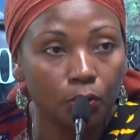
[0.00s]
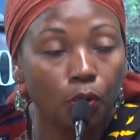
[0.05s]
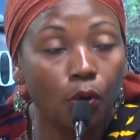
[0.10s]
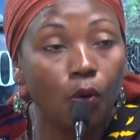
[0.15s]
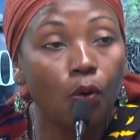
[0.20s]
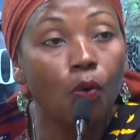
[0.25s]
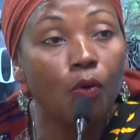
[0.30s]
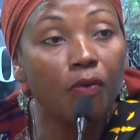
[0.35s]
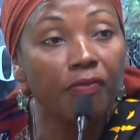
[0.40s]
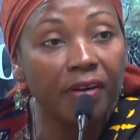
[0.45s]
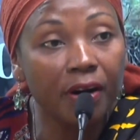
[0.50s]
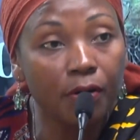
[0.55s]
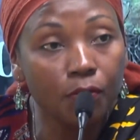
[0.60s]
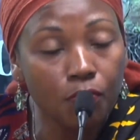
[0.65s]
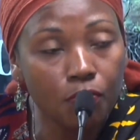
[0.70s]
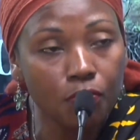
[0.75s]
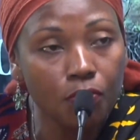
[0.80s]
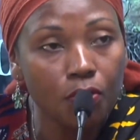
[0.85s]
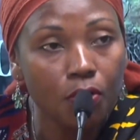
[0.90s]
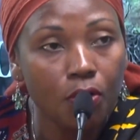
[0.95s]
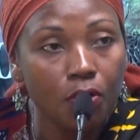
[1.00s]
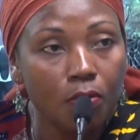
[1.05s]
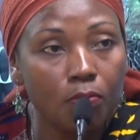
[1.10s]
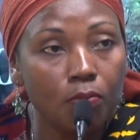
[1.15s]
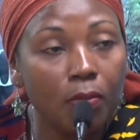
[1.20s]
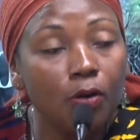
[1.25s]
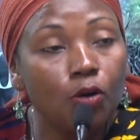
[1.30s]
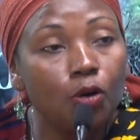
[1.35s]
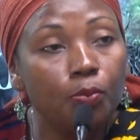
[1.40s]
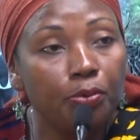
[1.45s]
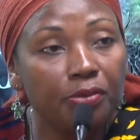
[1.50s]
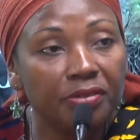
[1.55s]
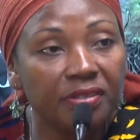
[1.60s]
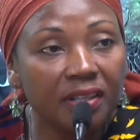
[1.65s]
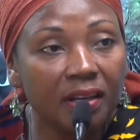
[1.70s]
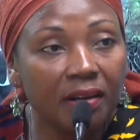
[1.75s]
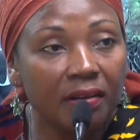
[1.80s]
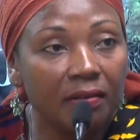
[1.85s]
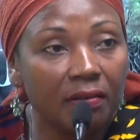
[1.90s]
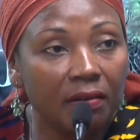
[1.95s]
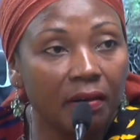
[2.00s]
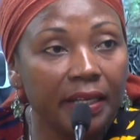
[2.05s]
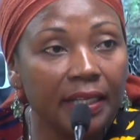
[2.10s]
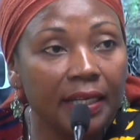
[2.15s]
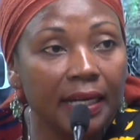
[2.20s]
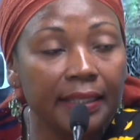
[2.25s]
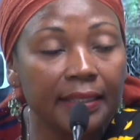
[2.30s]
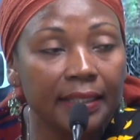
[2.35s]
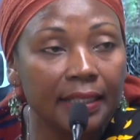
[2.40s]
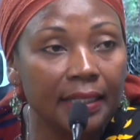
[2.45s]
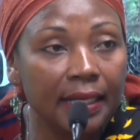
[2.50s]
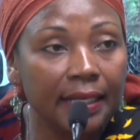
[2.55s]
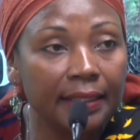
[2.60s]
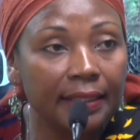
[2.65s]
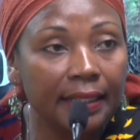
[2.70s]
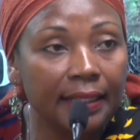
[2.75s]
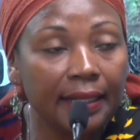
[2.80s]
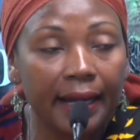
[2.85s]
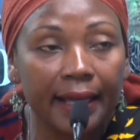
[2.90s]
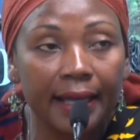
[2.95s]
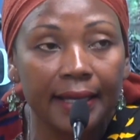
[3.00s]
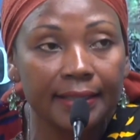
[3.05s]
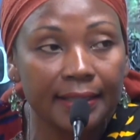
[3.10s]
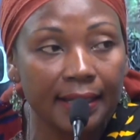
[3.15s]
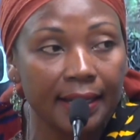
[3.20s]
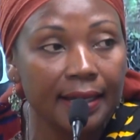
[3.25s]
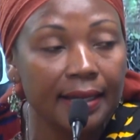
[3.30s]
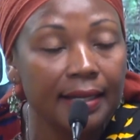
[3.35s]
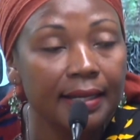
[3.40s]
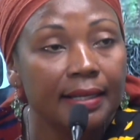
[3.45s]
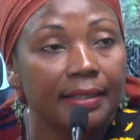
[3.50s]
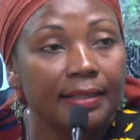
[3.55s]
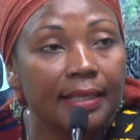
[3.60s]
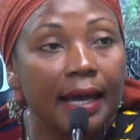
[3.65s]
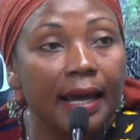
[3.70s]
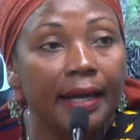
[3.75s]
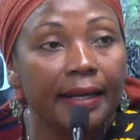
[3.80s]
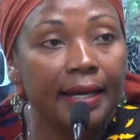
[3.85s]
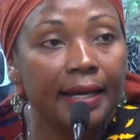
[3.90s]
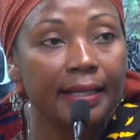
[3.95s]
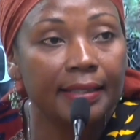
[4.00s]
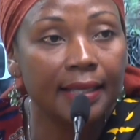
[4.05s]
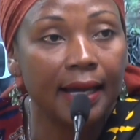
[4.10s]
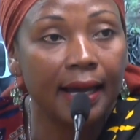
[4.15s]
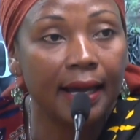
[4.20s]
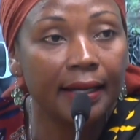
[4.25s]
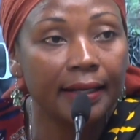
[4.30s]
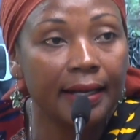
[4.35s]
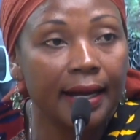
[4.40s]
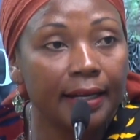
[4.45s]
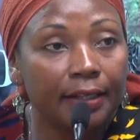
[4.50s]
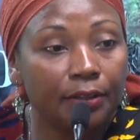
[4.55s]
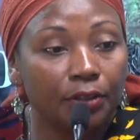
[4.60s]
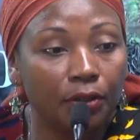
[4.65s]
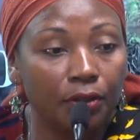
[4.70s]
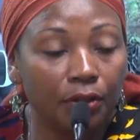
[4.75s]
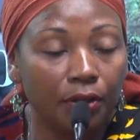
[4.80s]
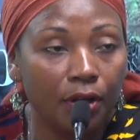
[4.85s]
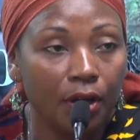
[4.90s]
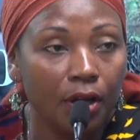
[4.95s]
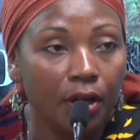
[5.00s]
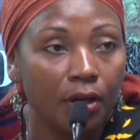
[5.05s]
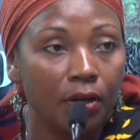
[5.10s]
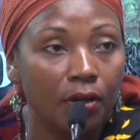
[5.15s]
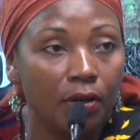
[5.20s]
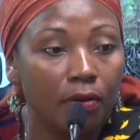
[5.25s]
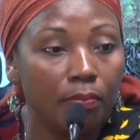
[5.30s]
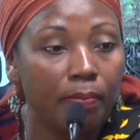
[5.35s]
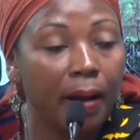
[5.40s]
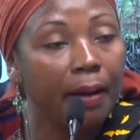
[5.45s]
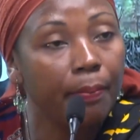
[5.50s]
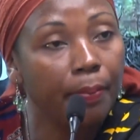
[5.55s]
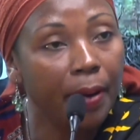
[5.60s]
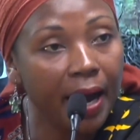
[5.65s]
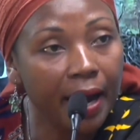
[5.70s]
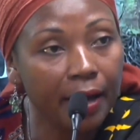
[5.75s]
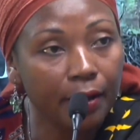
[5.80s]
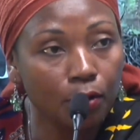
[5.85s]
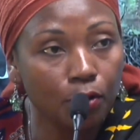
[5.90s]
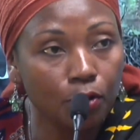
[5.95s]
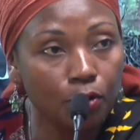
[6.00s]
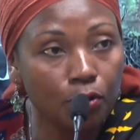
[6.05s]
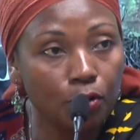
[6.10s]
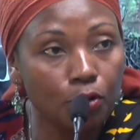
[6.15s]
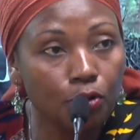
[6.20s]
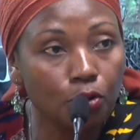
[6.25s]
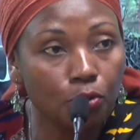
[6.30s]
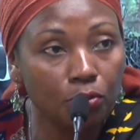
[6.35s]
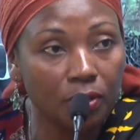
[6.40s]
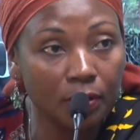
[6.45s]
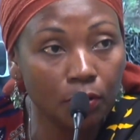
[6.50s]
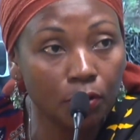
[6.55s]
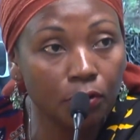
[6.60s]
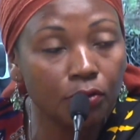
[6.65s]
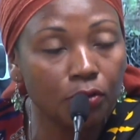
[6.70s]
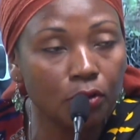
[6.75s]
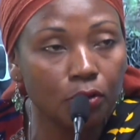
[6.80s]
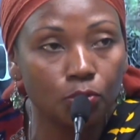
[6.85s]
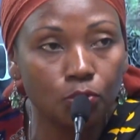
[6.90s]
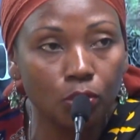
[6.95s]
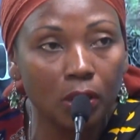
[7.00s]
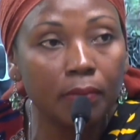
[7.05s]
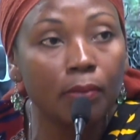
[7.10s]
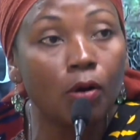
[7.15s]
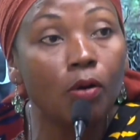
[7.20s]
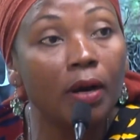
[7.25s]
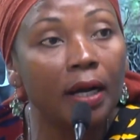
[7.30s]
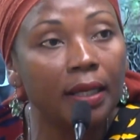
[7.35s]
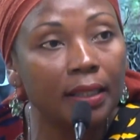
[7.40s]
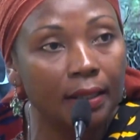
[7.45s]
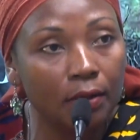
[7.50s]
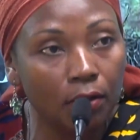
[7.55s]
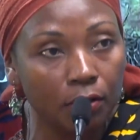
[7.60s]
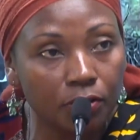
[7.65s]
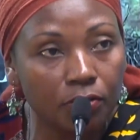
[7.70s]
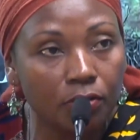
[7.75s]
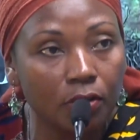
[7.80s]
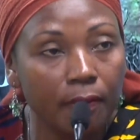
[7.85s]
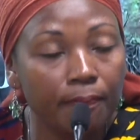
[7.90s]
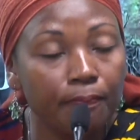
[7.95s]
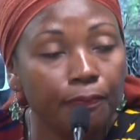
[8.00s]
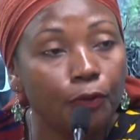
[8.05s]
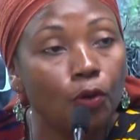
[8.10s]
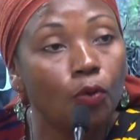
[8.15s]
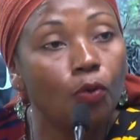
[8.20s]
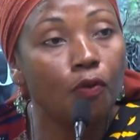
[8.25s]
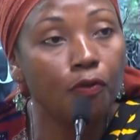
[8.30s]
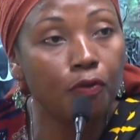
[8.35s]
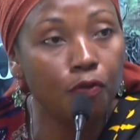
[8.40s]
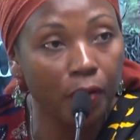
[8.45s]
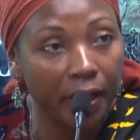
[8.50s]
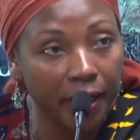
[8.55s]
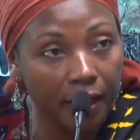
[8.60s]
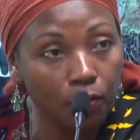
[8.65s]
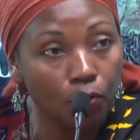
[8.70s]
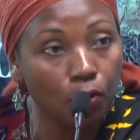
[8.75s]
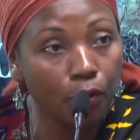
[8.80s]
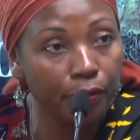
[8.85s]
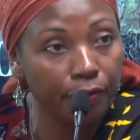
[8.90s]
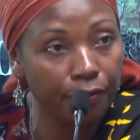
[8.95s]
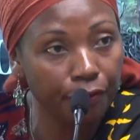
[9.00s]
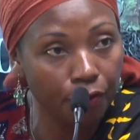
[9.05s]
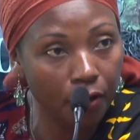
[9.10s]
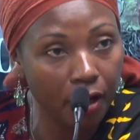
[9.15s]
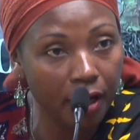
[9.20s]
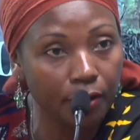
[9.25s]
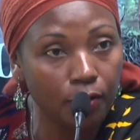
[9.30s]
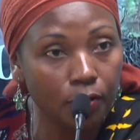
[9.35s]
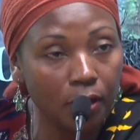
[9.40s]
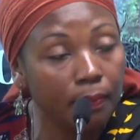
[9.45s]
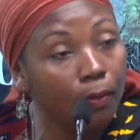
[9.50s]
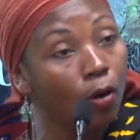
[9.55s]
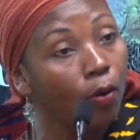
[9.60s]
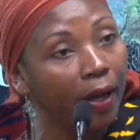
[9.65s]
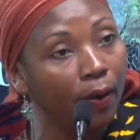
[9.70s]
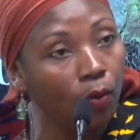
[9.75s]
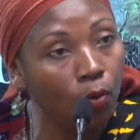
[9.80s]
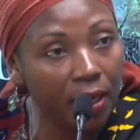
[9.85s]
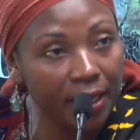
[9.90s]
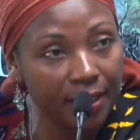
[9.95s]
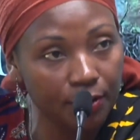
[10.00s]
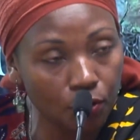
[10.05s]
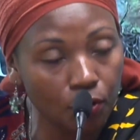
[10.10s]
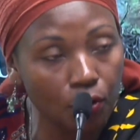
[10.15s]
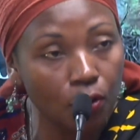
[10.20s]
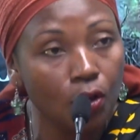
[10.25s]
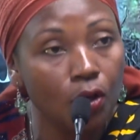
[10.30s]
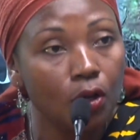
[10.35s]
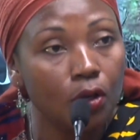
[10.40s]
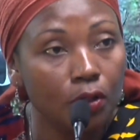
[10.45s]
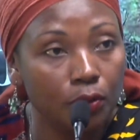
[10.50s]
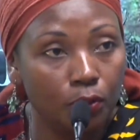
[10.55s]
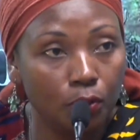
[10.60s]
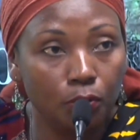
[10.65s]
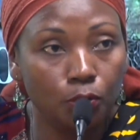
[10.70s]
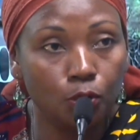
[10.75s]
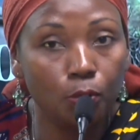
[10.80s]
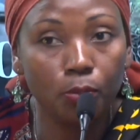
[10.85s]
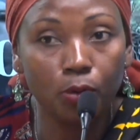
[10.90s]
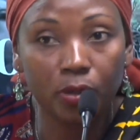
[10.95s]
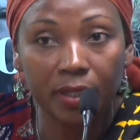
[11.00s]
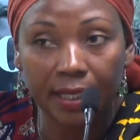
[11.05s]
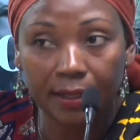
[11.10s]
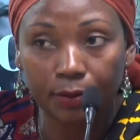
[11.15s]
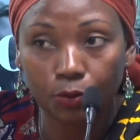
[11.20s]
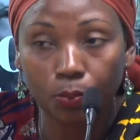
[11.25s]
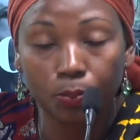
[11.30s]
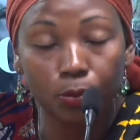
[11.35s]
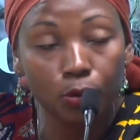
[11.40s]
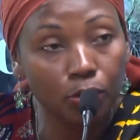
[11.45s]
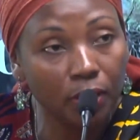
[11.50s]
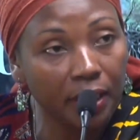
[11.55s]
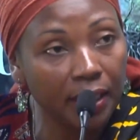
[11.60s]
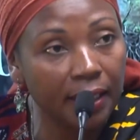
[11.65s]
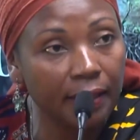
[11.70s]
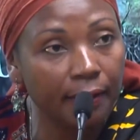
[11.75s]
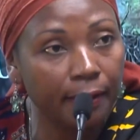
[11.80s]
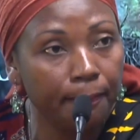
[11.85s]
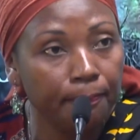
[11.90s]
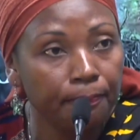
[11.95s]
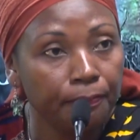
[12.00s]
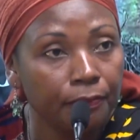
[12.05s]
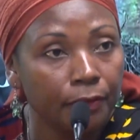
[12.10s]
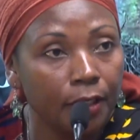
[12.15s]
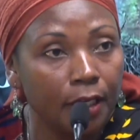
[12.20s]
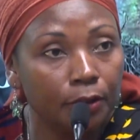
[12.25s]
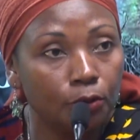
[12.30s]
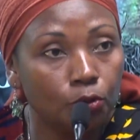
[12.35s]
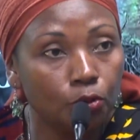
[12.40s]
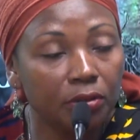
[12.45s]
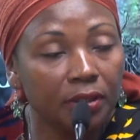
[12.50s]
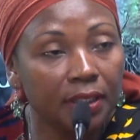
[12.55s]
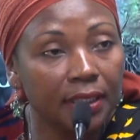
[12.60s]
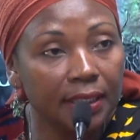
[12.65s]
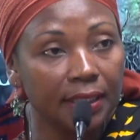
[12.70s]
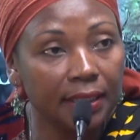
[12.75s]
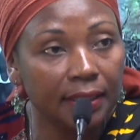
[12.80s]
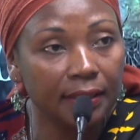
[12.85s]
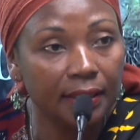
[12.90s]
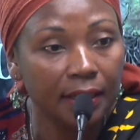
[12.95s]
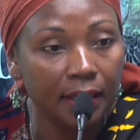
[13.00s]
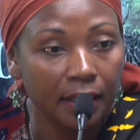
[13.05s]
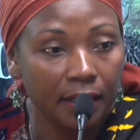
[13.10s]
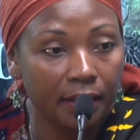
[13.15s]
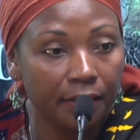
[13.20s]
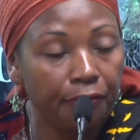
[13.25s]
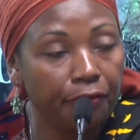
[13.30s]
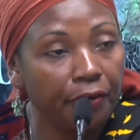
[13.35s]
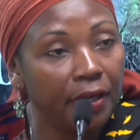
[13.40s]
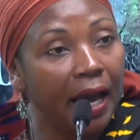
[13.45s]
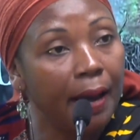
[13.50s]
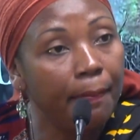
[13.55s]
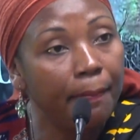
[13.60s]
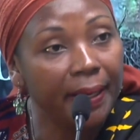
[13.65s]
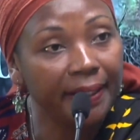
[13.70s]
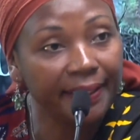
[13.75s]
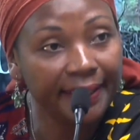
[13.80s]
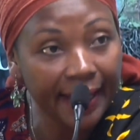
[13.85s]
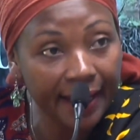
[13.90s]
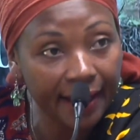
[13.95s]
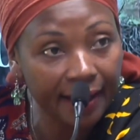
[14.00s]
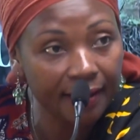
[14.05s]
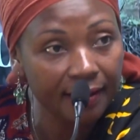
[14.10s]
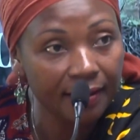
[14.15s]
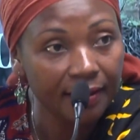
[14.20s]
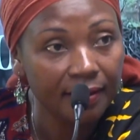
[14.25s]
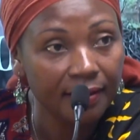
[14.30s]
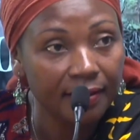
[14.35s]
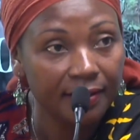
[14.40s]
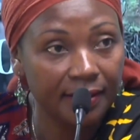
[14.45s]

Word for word: Donc on va où moi, le bus, quand, il, a, été caillassé, c'est un, acte euh, barbare que, je dénonce, que tous les Maorais dénoncent. Mm. Donc, vous voyez encore une fois que les Maorais ont raison de, bloquer, euh, euh, tout ce qui fait appel d'air. Mm.